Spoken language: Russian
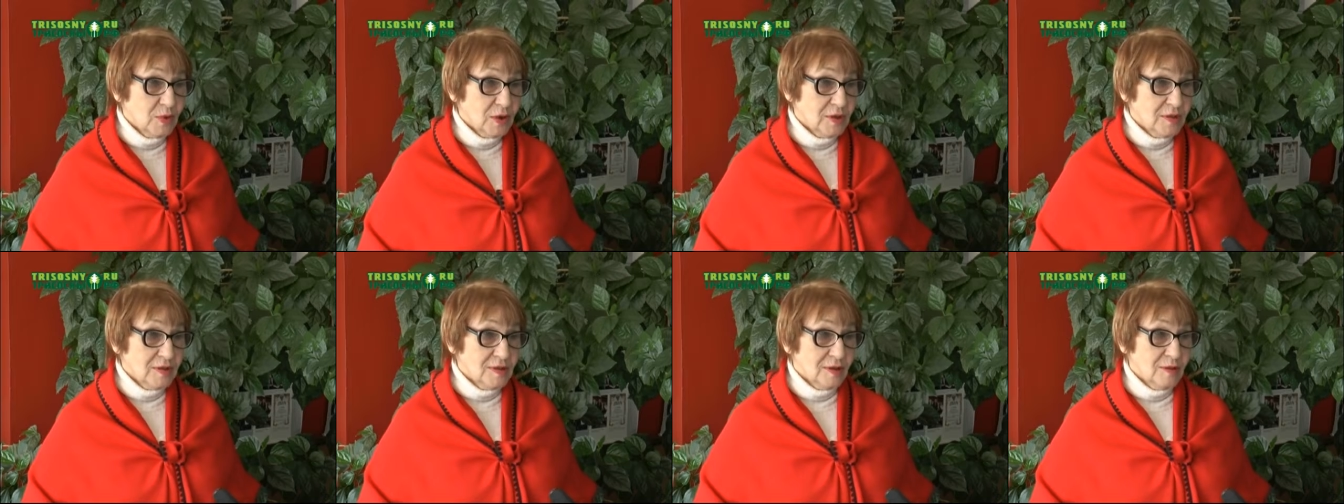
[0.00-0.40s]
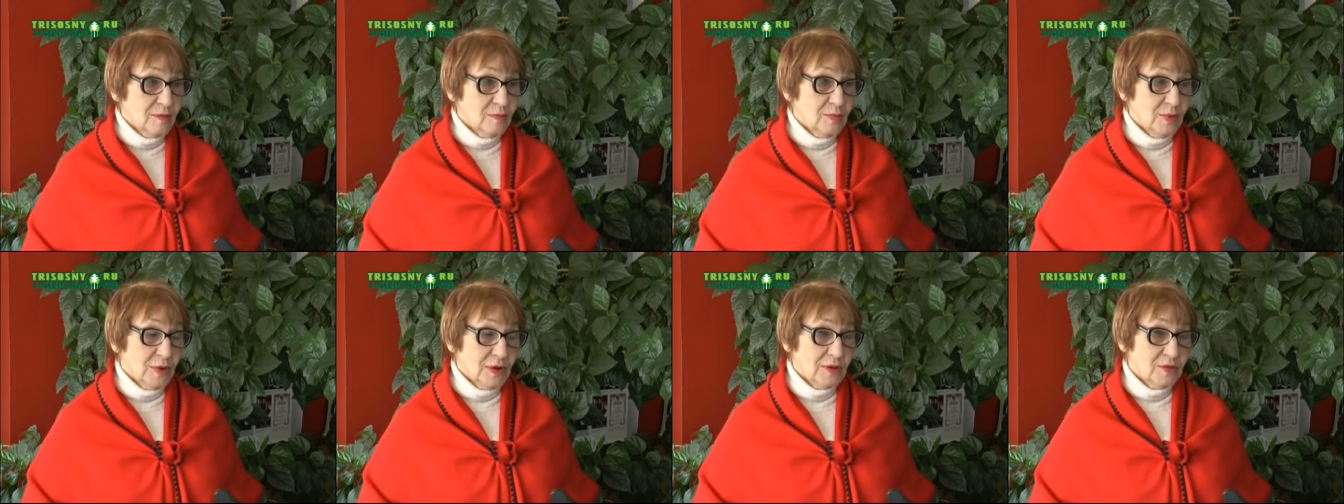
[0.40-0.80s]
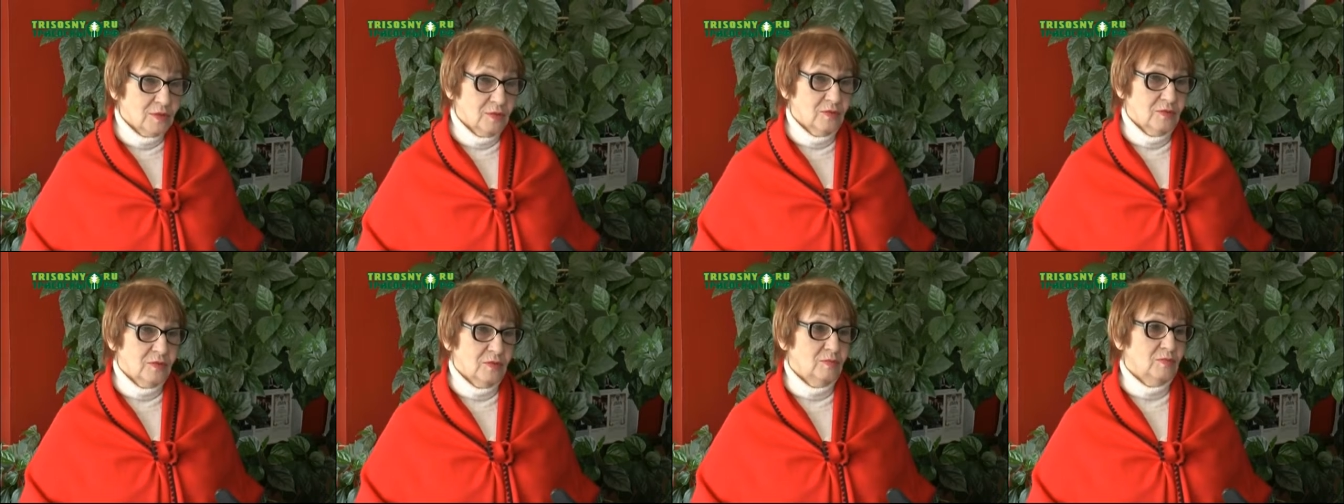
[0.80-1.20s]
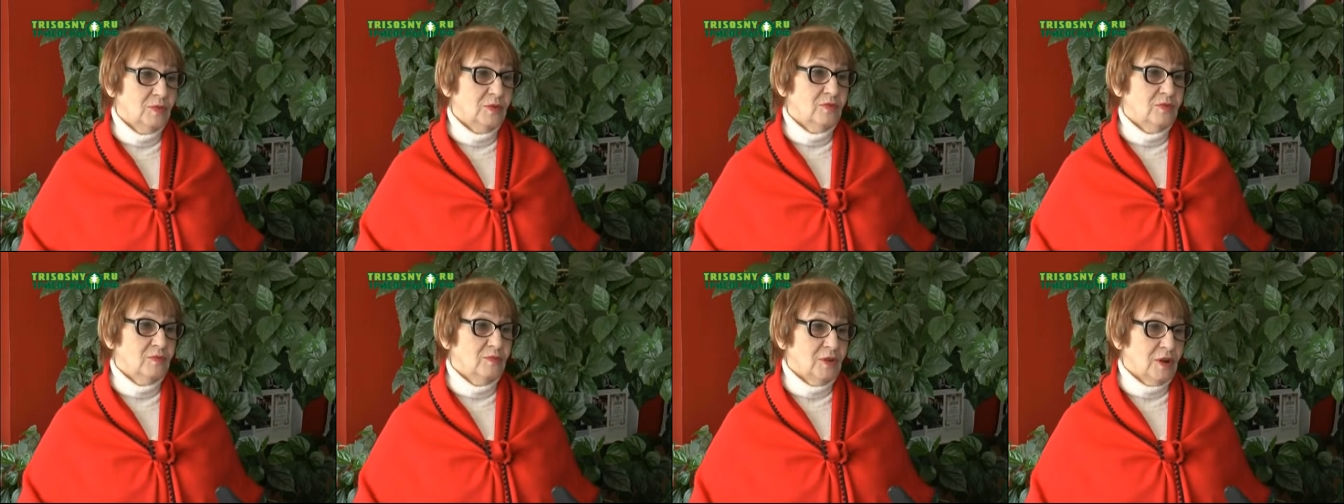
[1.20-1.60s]
праздником, поэтому мы
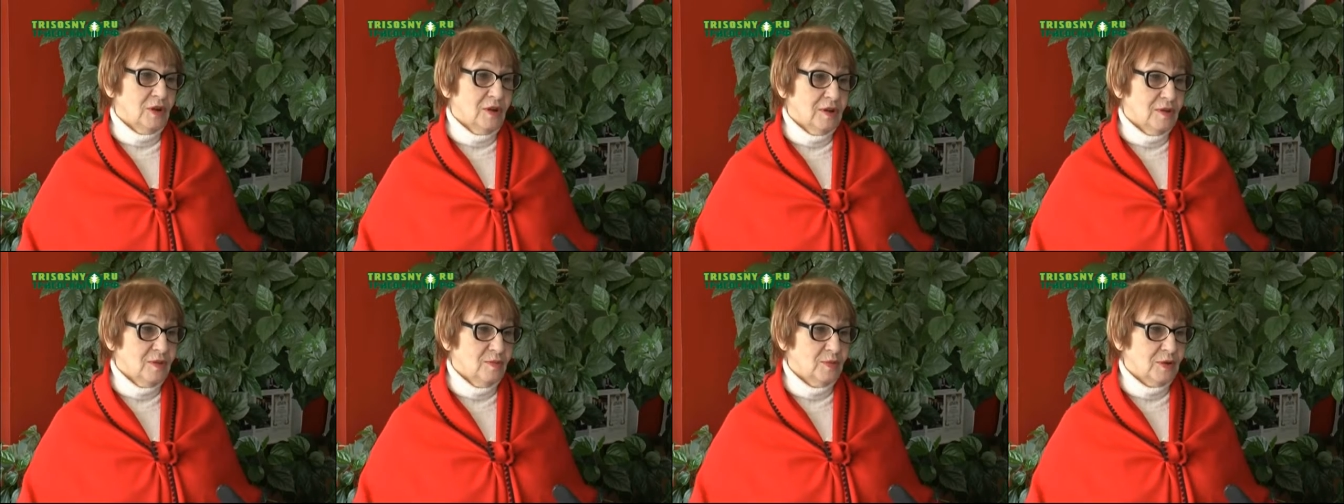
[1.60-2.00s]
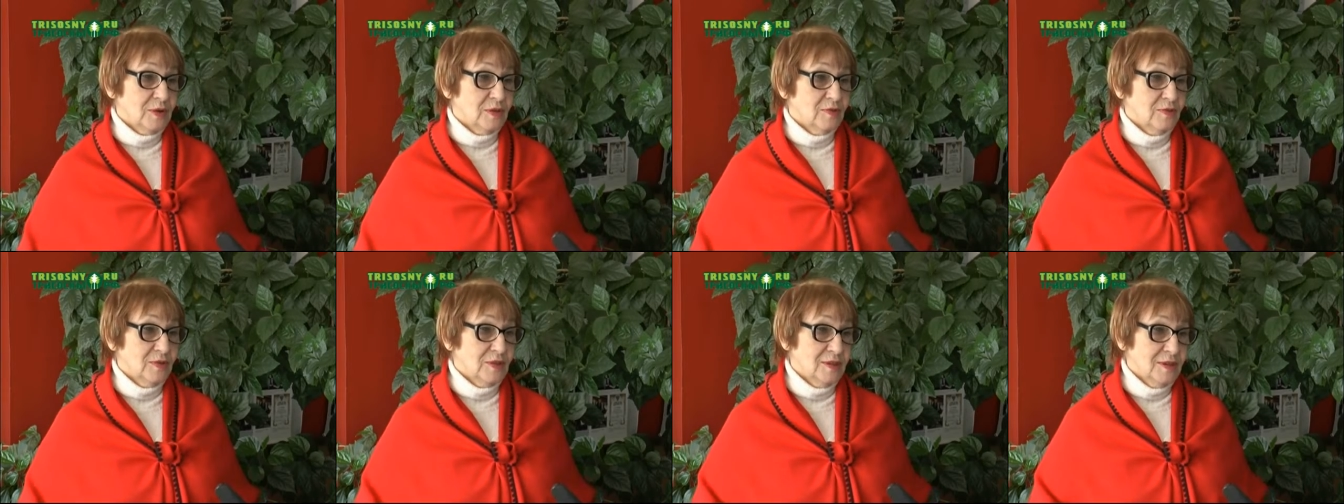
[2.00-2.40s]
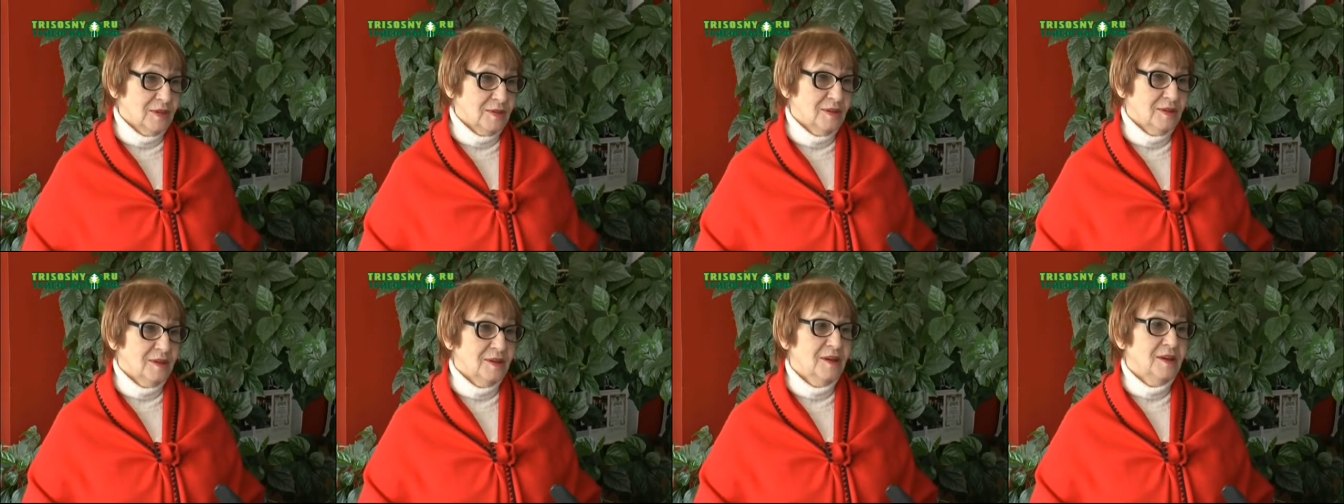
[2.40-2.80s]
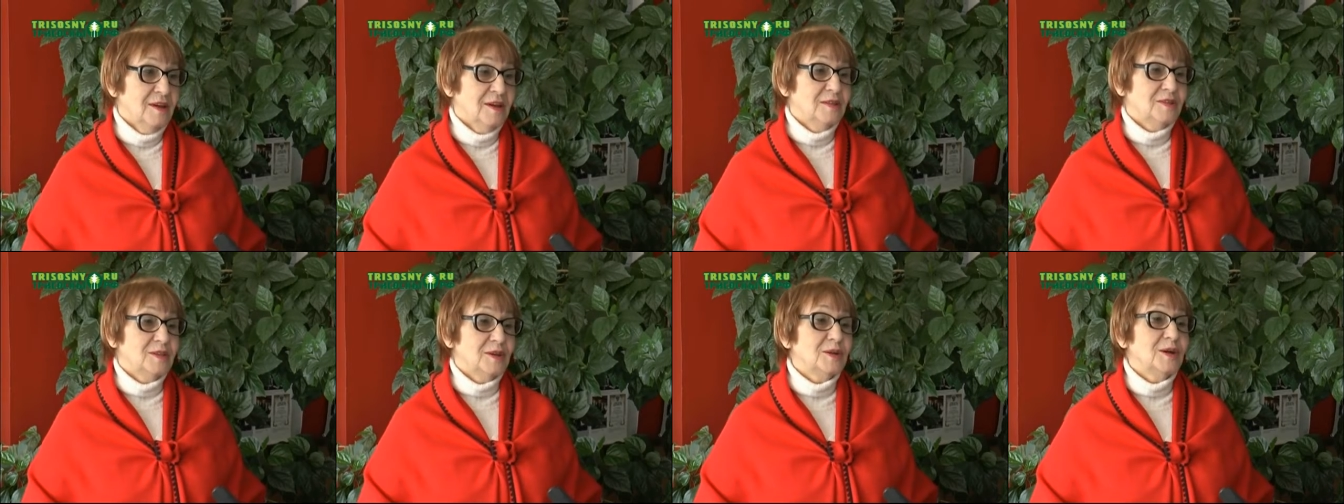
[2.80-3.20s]
выбирали и произведения,
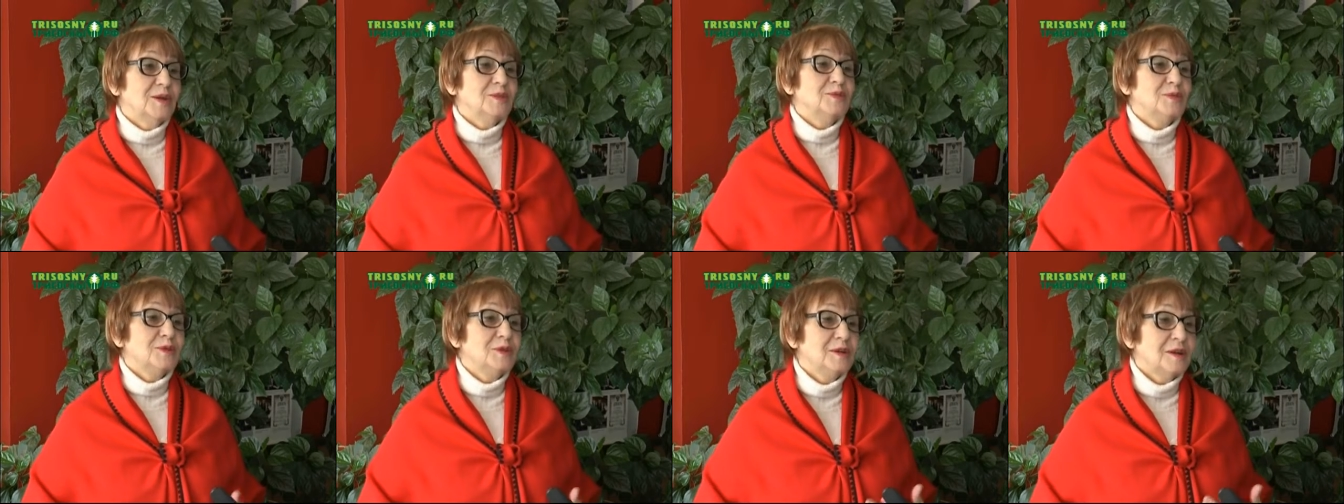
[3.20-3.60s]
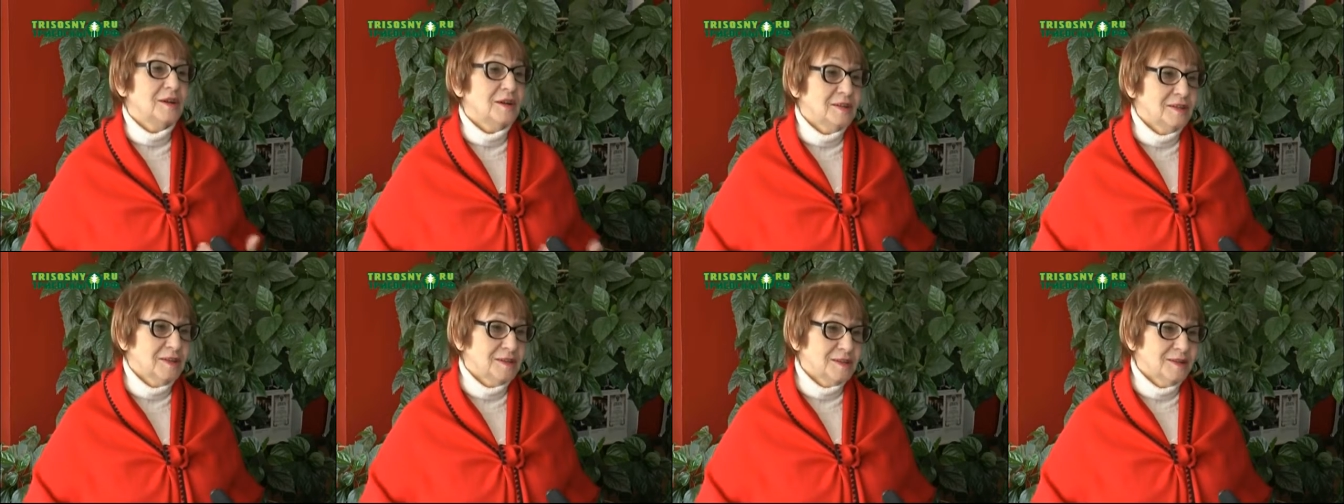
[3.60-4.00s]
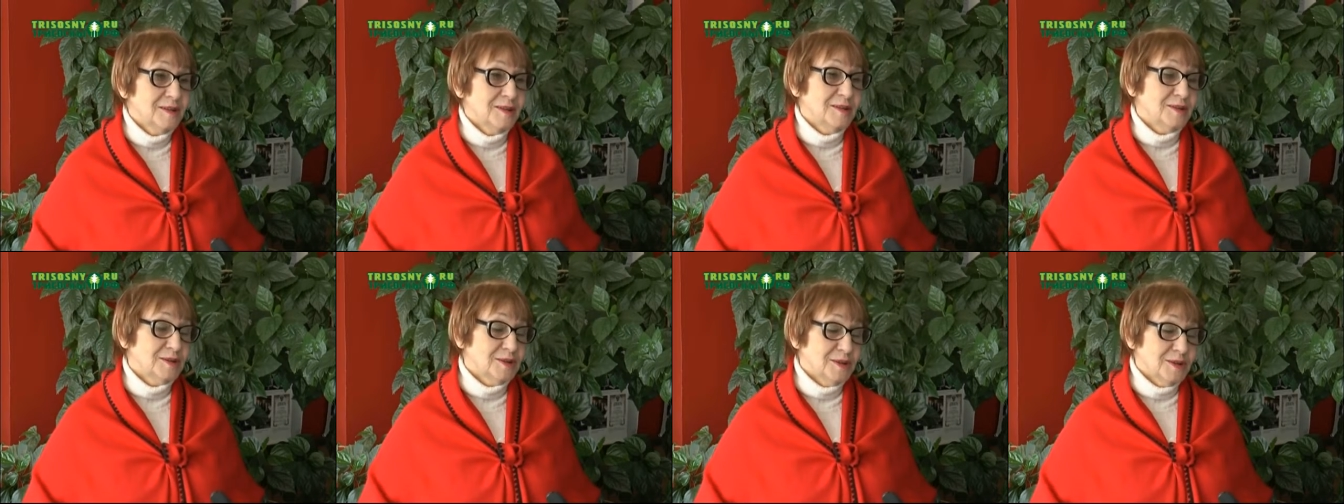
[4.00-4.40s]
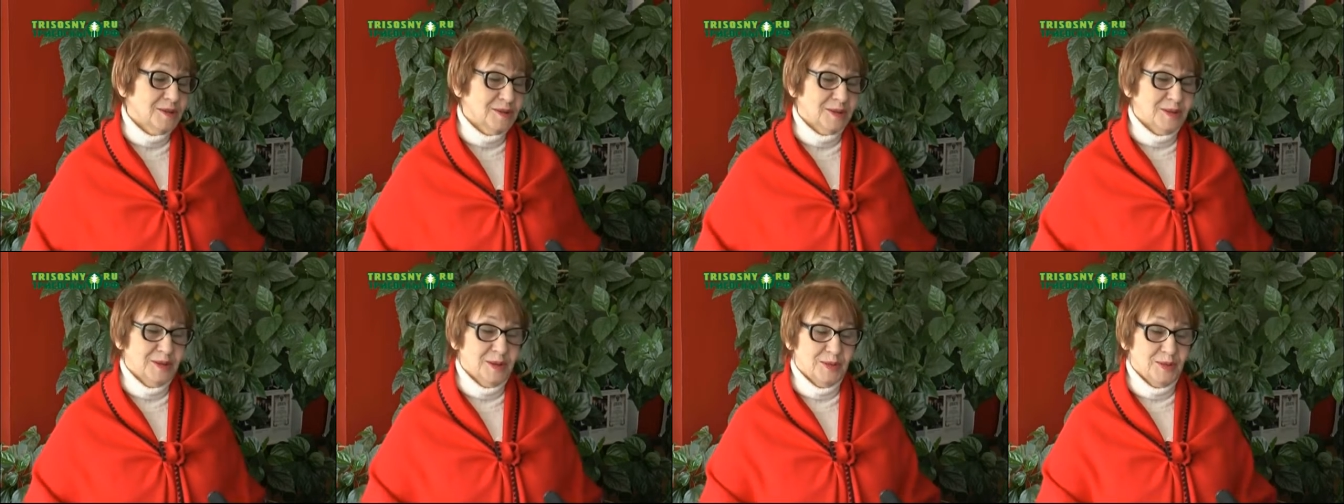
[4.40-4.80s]
те, которые радостно
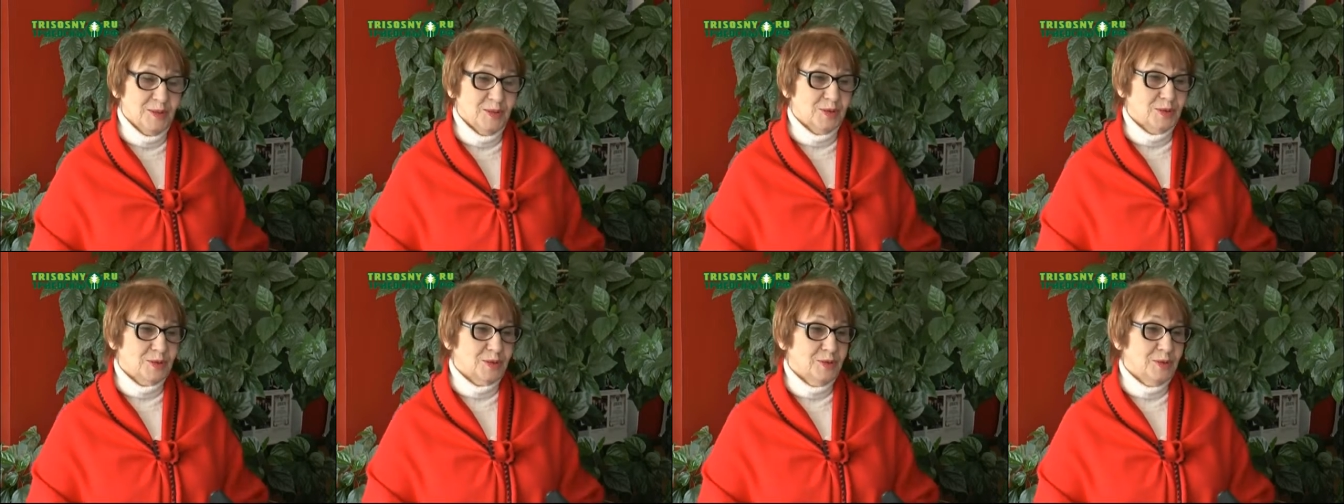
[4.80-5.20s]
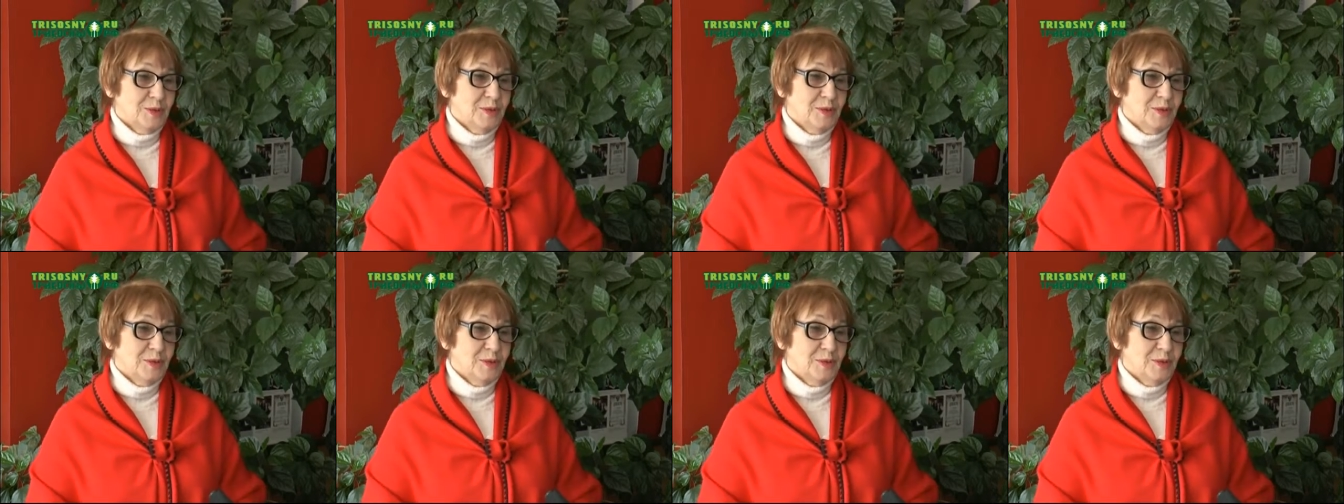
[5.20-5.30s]
ложатся на душу.